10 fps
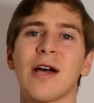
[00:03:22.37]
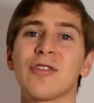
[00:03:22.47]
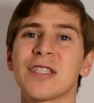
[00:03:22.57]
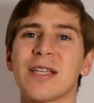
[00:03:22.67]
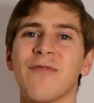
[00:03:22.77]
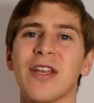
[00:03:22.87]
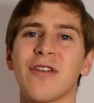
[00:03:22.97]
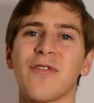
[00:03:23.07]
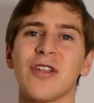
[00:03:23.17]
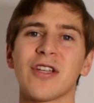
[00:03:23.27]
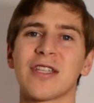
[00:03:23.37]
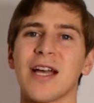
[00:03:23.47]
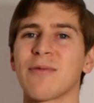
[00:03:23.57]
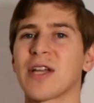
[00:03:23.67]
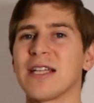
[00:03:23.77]
Außerdem, wenn ihr verliert, ihr
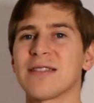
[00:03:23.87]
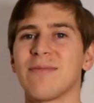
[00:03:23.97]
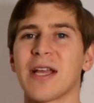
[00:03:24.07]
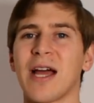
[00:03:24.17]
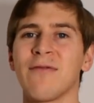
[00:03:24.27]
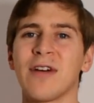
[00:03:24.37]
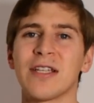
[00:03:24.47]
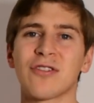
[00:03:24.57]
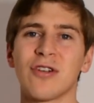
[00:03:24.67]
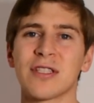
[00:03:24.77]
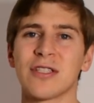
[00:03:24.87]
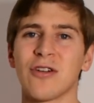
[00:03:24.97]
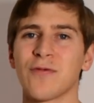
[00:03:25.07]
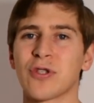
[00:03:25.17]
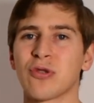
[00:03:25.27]
habt eine ganze Menge Anwaltskosten, die
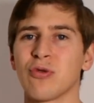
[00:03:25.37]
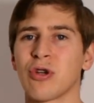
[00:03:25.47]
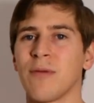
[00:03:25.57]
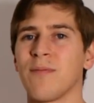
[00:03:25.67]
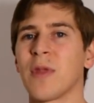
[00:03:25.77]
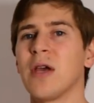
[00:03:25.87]
auf euch zukommen.